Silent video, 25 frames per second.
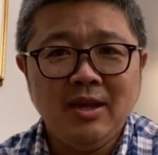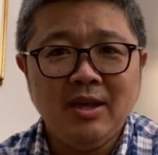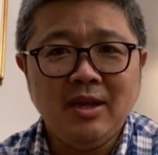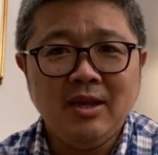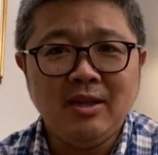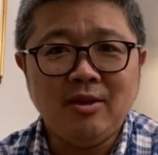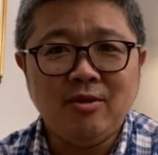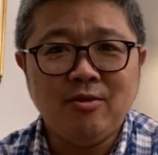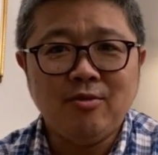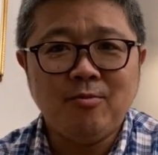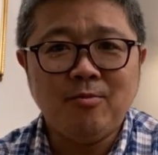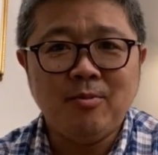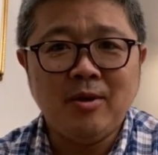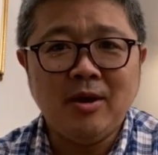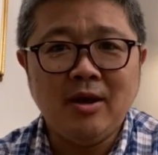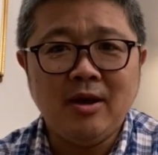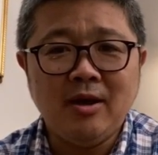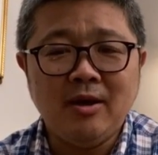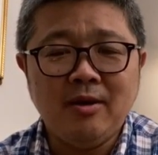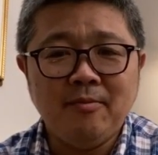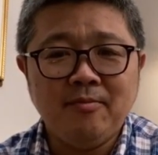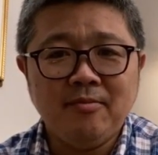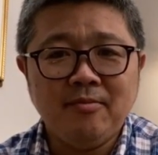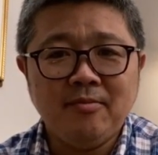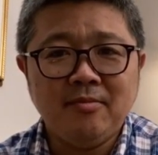えっと
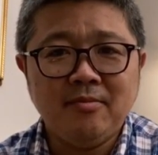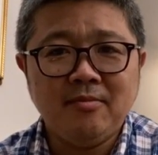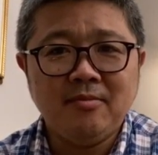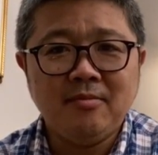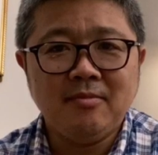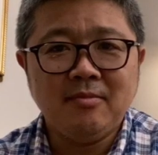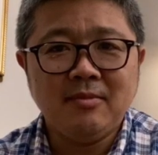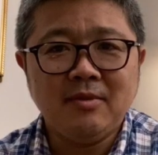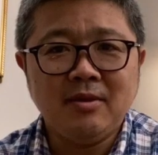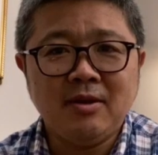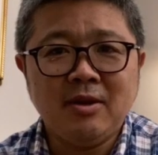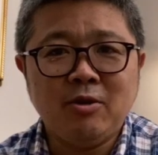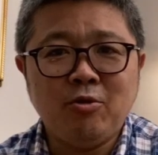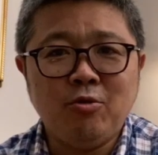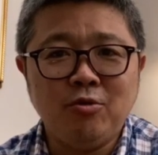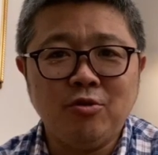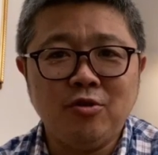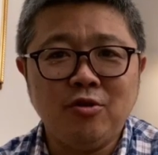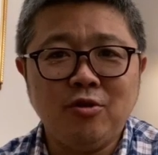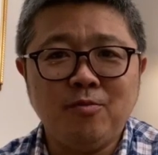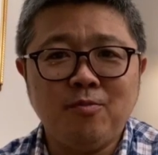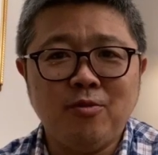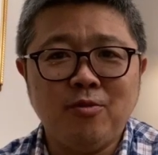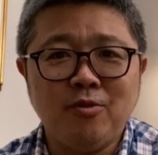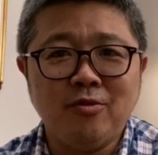まあ、購
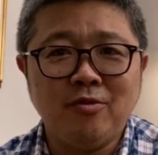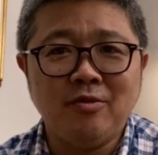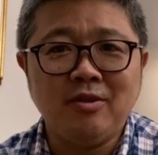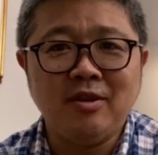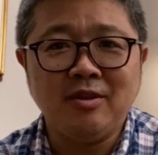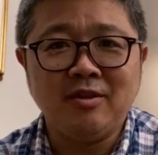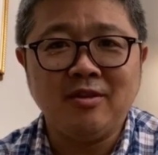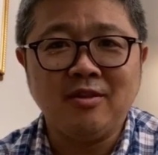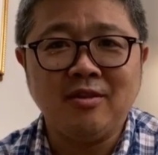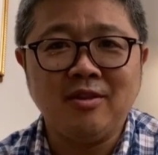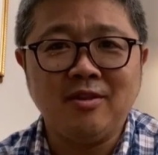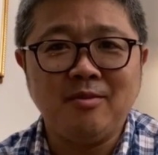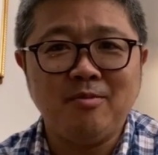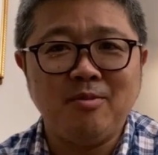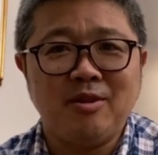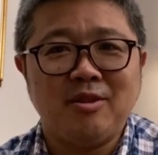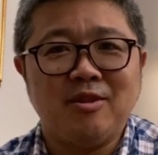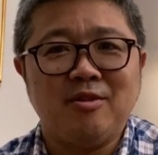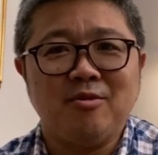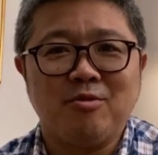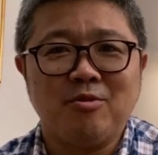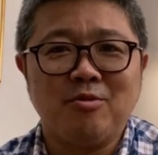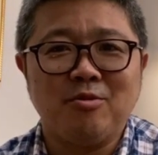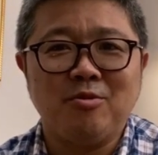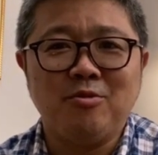入プロセス全
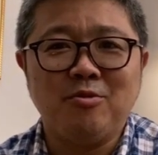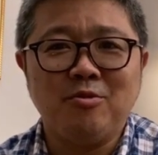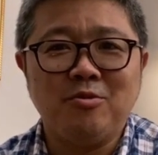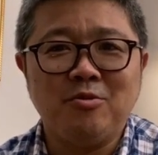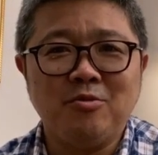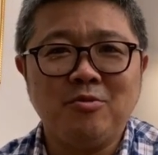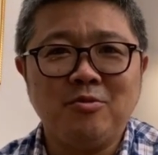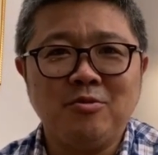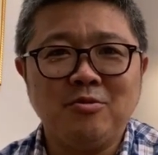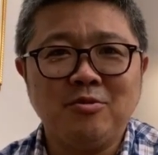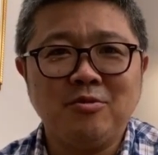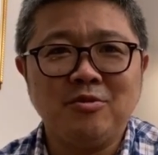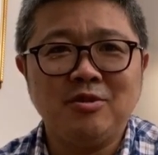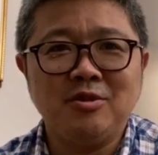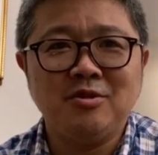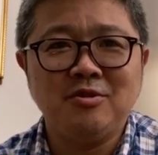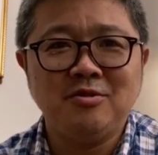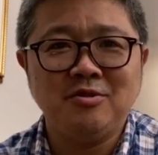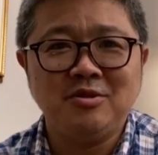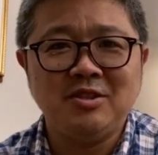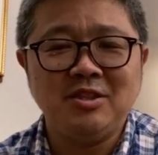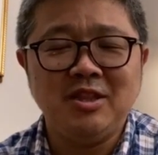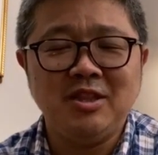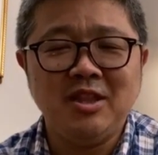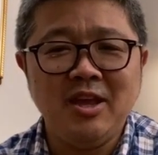てを
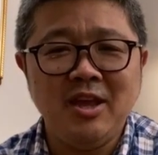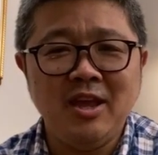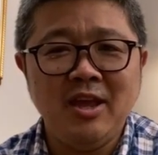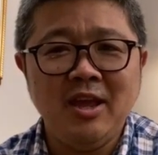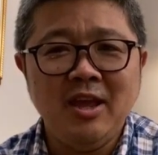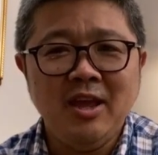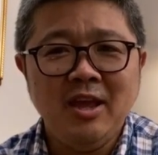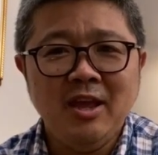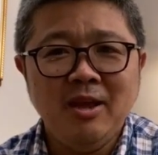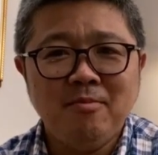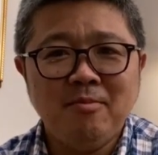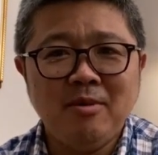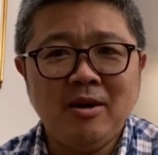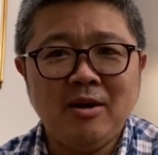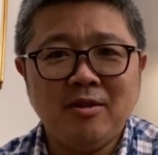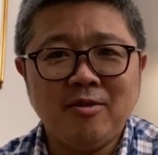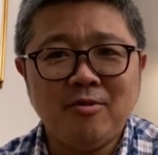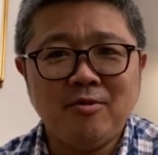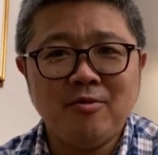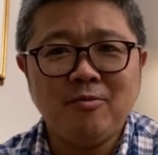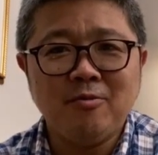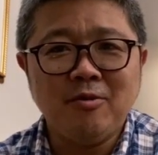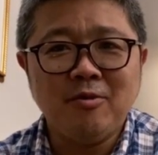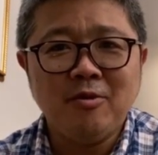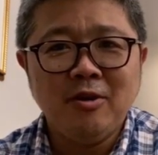通じて、まあ
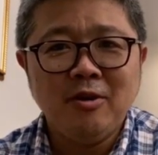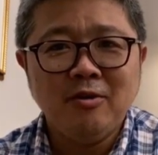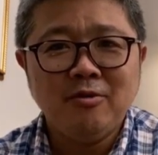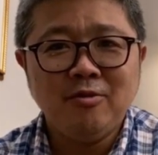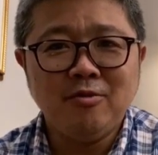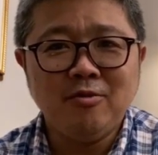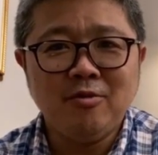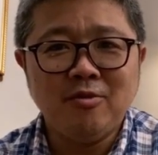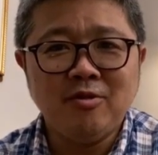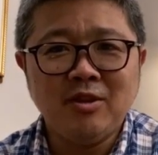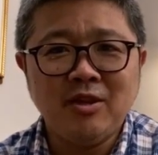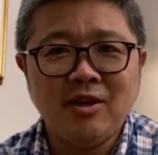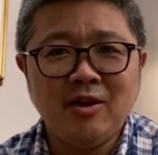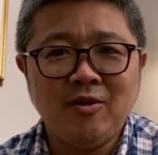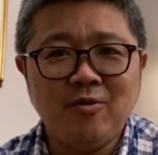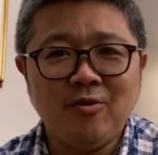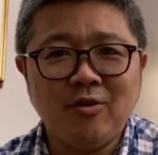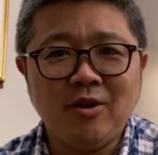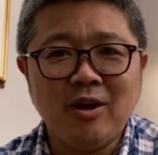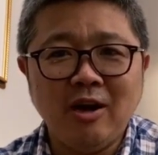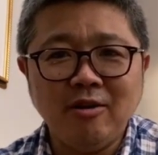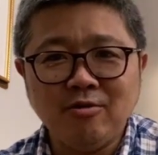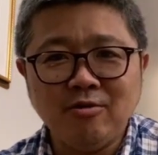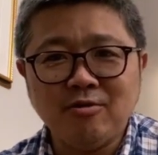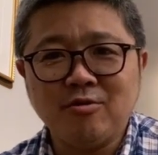その不動産を
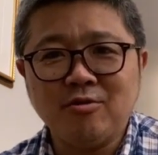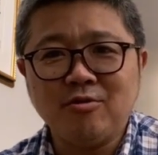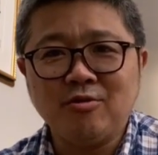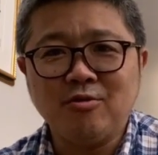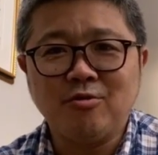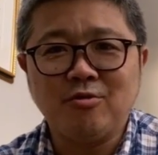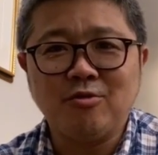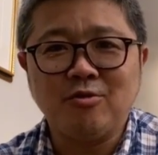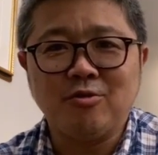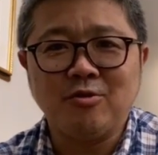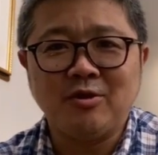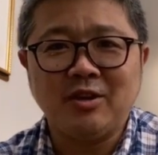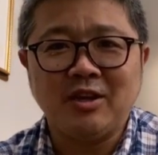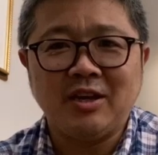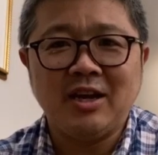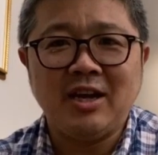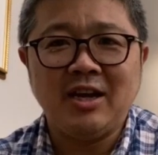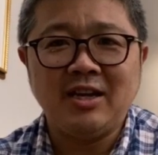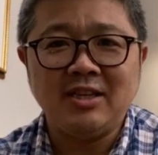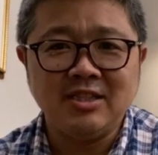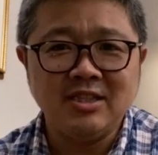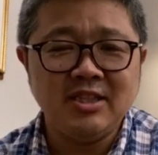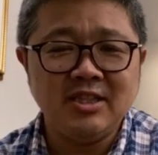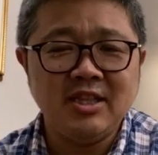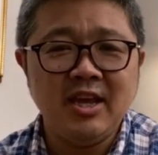買うということに
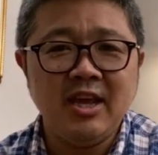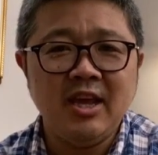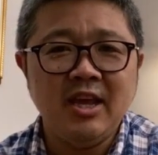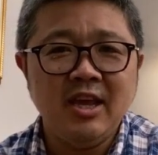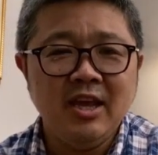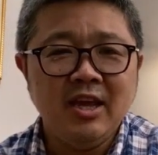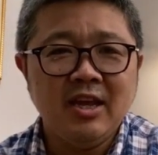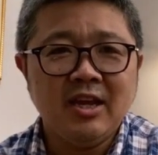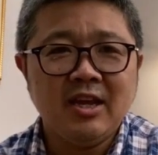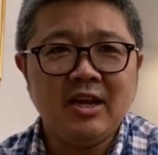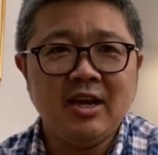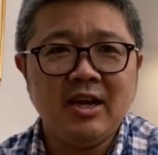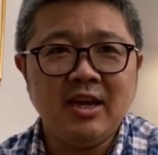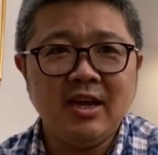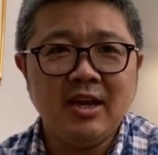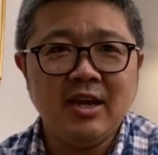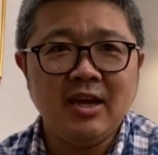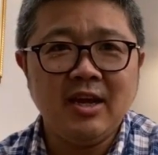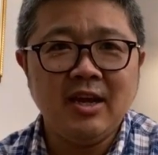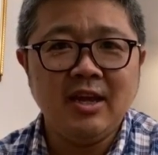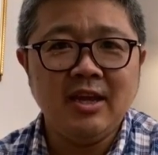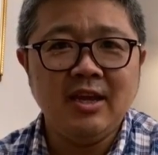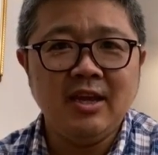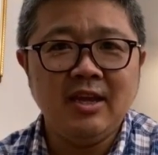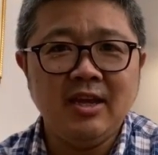関して、海
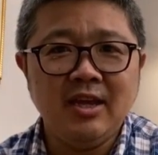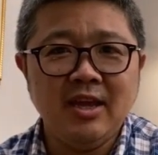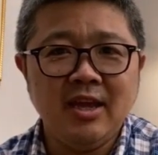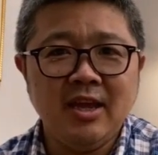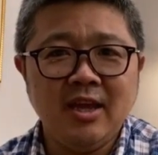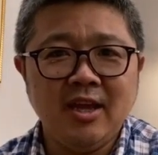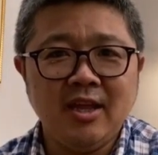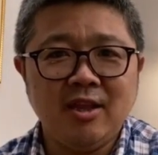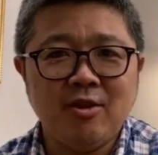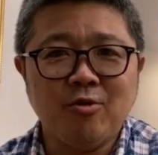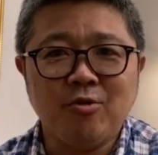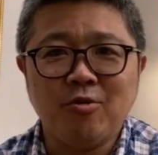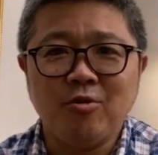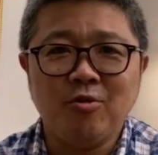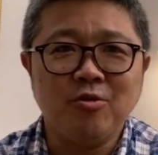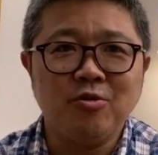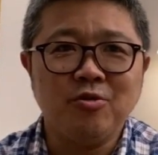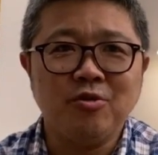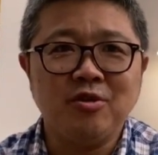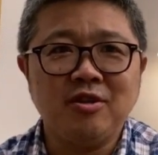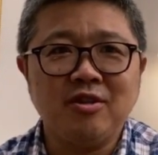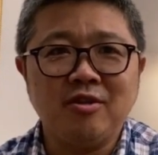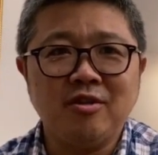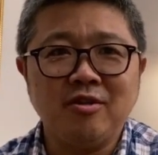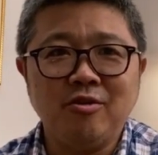外、え渡航
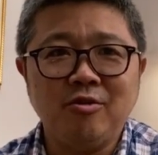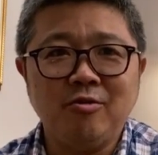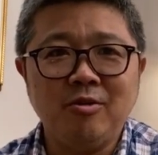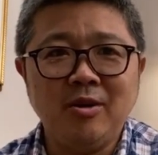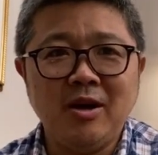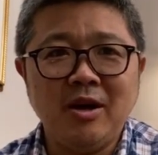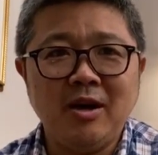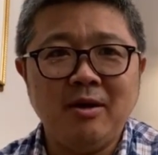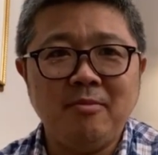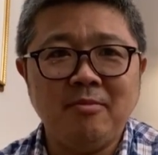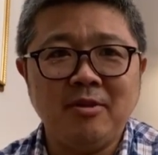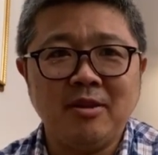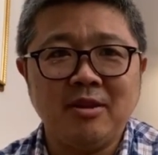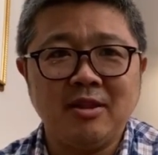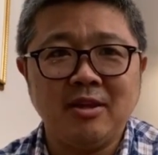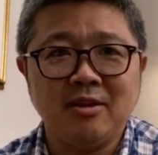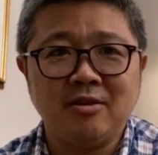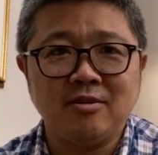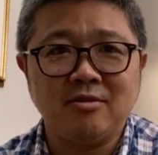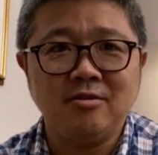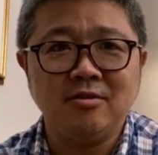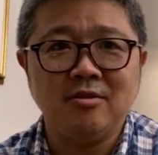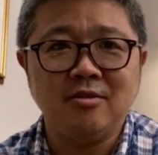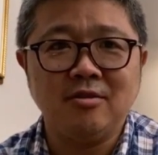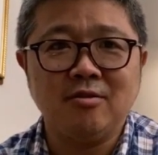の必要は全
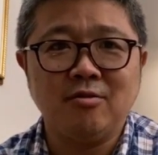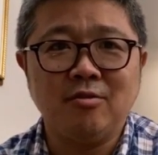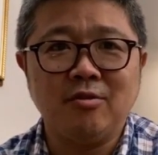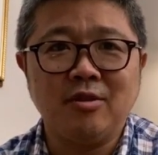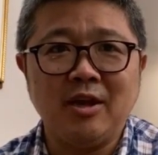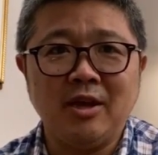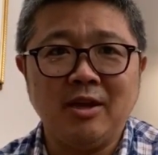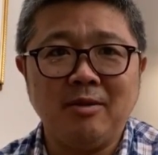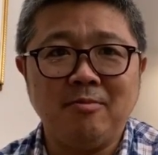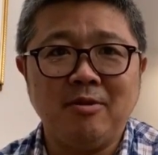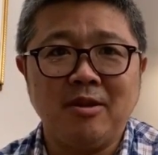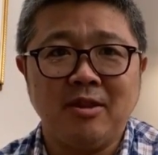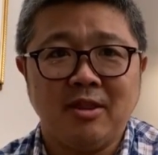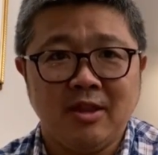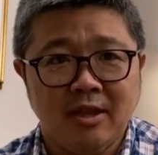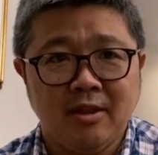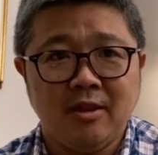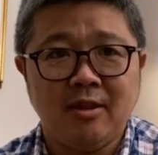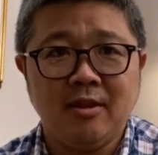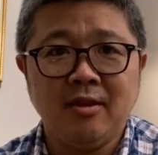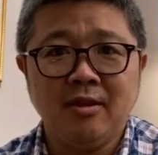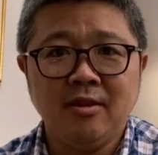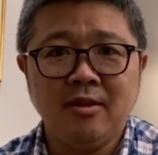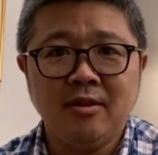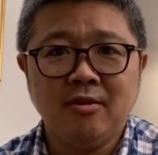くございませ
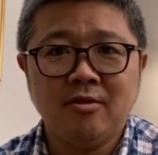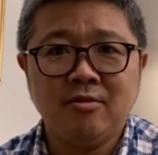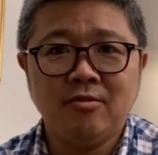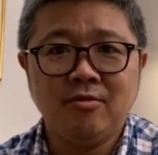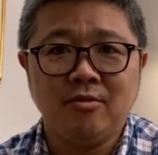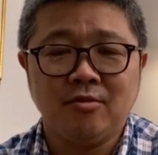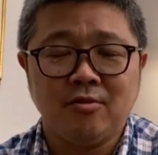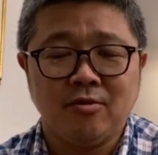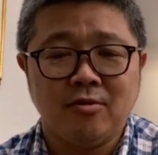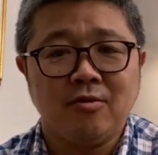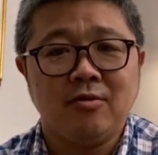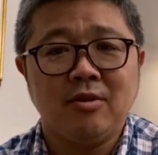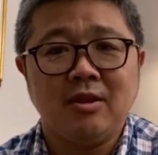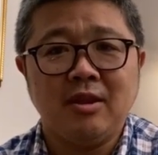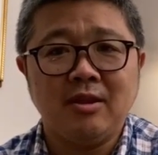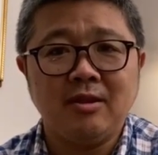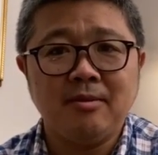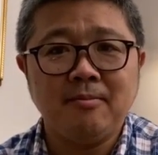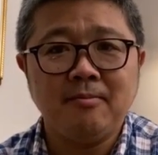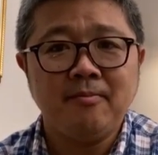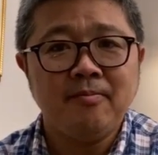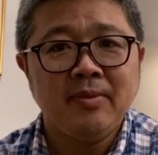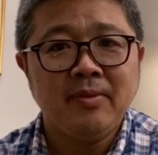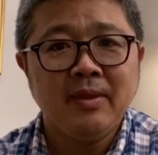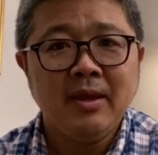んということで
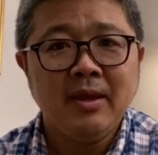す。